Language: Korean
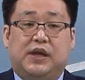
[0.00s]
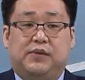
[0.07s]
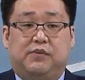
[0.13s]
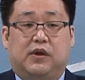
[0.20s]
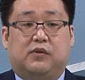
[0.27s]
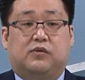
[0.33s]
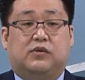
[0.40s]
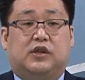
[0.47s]

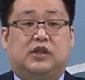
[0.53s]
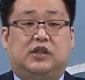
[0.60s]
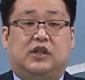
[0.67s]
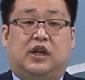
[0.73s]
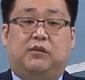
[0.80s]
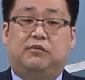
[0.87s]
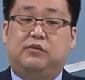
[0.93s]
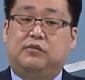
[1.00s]

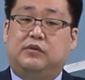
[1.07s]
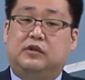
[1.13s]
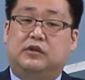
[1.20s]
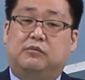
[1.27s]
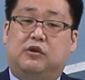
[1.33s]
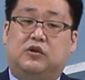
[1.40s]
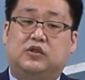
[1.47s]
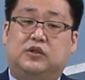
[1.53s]
외국인이나 품꾼은
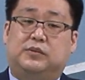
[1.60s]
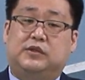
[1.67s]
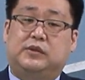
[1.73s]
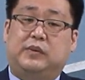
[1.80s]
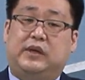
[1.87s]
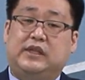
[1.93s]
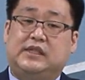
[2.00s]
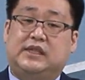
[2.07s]
먹을 수 없지만